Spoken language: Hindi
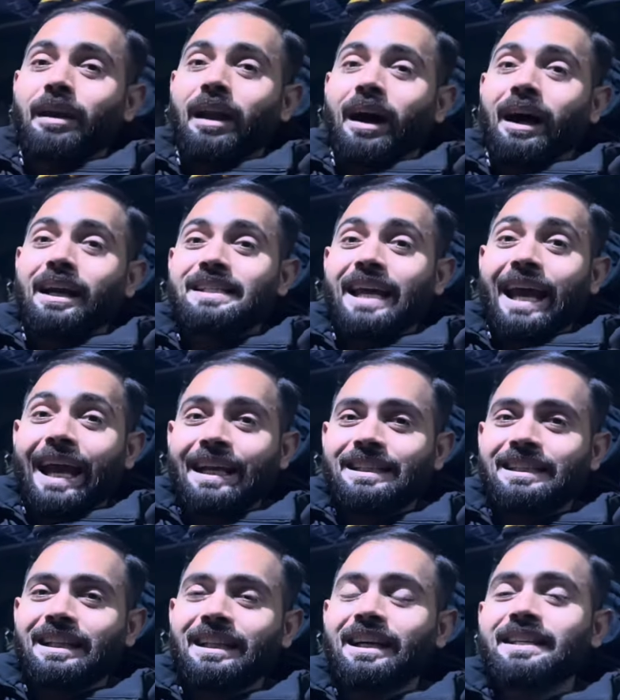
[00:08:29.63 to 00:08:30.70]
लार्ज
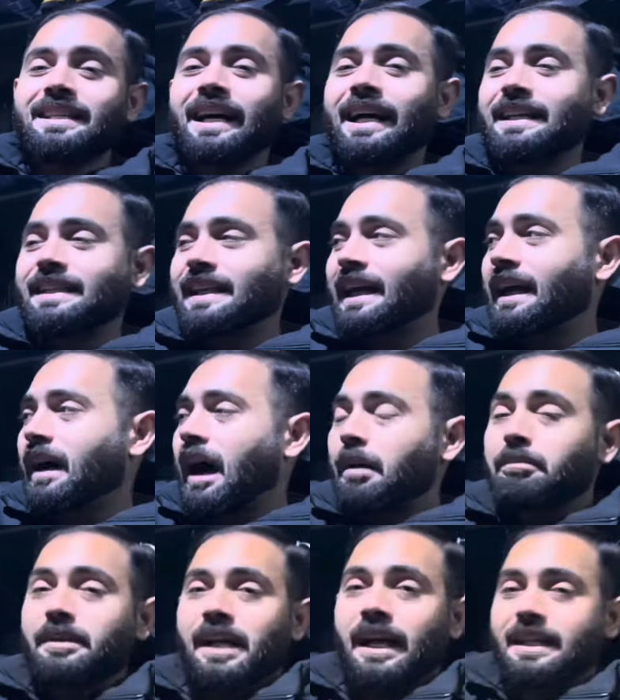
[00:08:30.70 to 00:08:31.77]
एक्सल तक साइज है
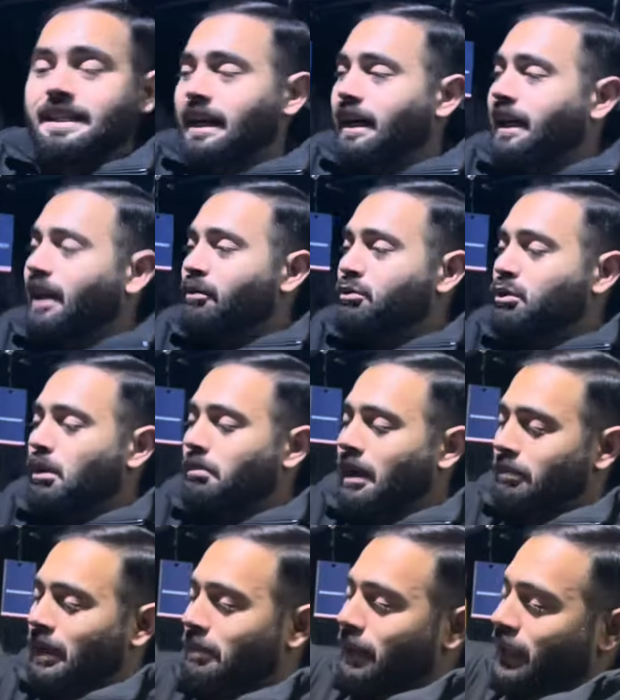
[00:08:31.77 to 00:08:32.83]
अब आसान लफ्जों में
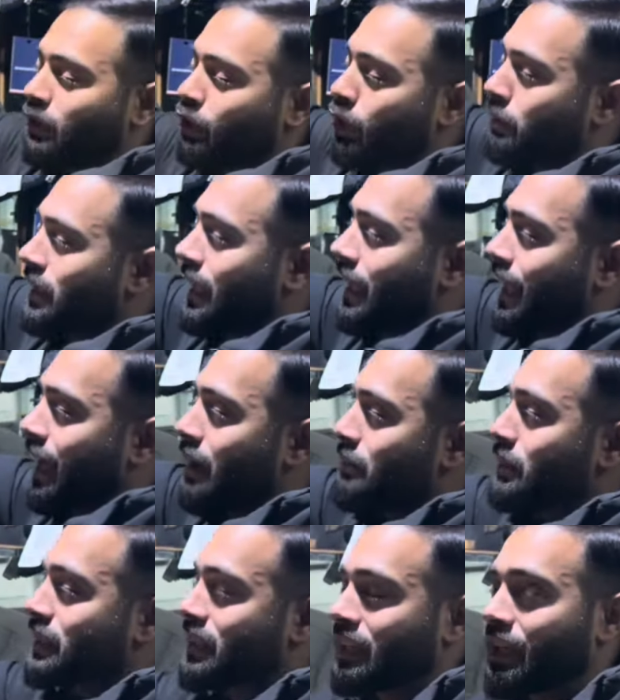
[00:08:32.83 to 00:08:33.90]
अपने भाइयों को बताने का
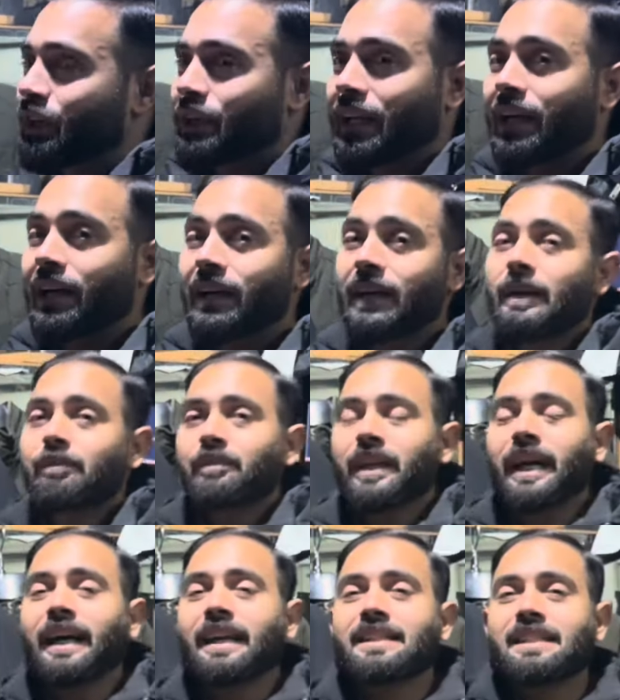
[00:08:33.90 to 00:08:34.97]
मकसद ये होता है कि
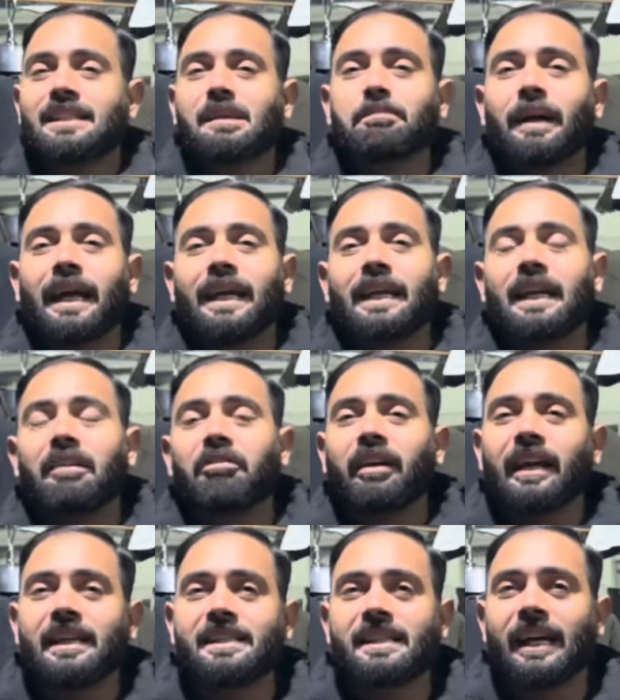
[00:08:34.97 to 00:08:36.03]
यार जिस भाई की
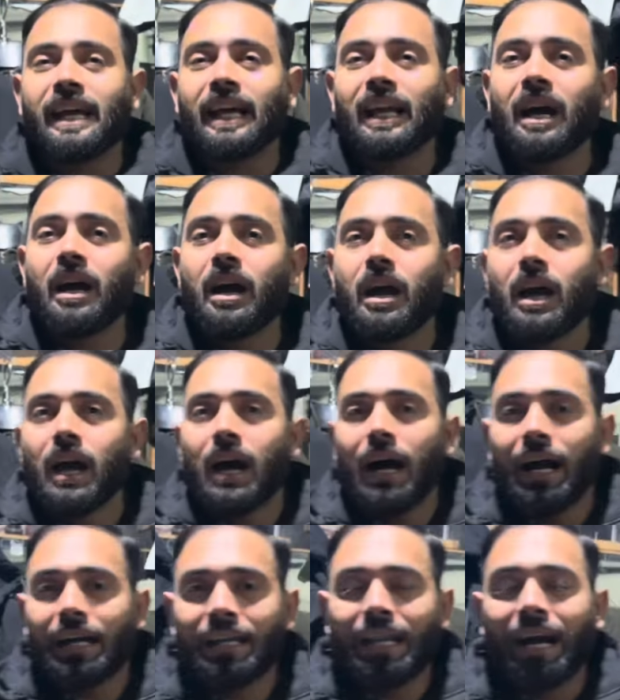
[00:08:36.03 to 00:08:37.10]
वेस्ट है ना
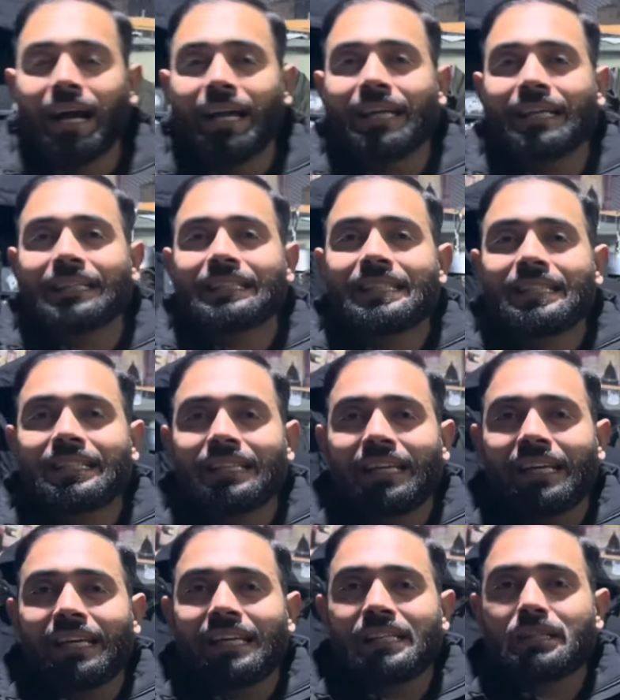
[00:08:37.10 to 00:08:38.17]
28
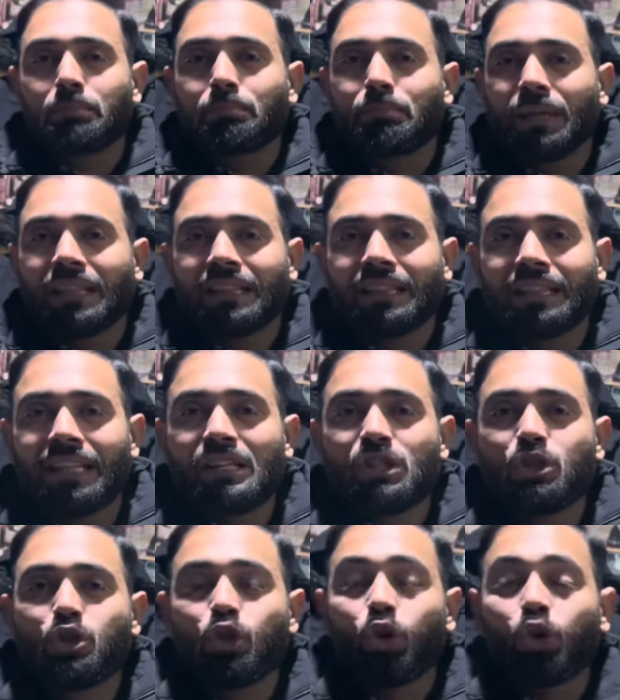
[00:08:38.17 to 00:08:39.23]
तीस बत्तीस
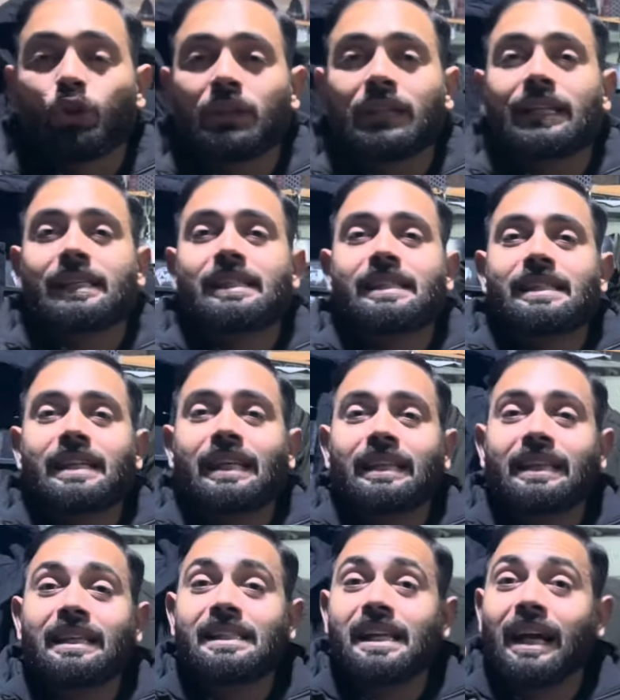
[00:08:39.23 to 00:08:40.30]
चौंतीस
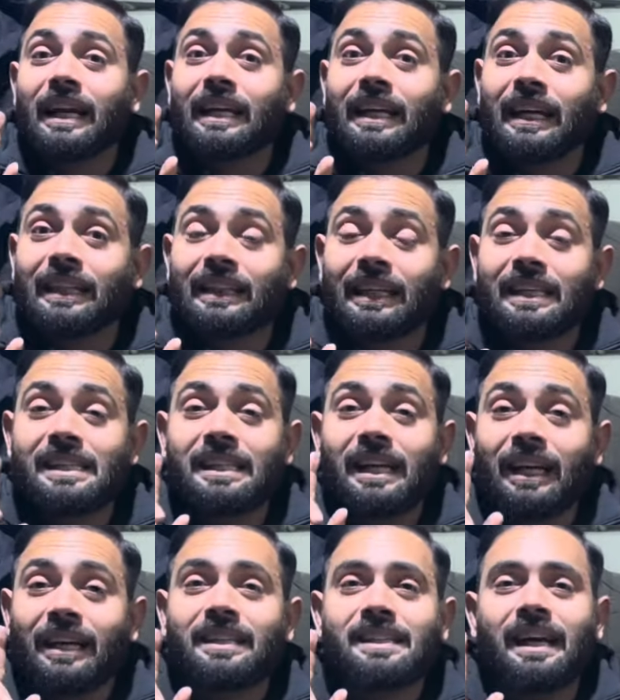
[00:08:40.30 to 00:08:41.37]
छत्तीस अट्ठतीस
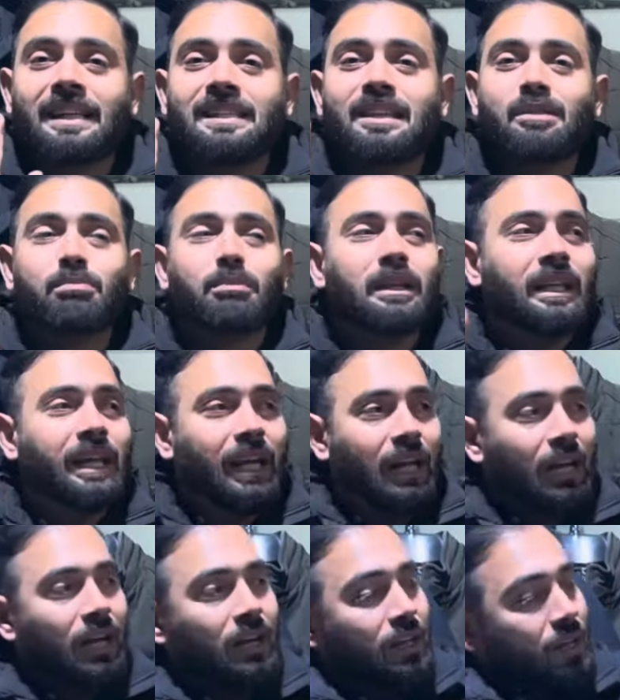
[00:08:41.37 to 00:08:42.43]
तक साइज जिस बंदे का है
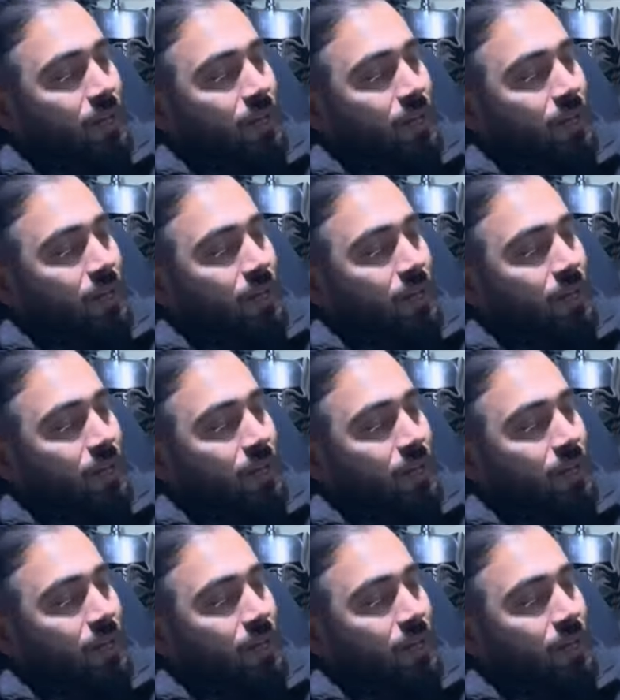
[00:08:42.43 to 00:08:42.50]
ना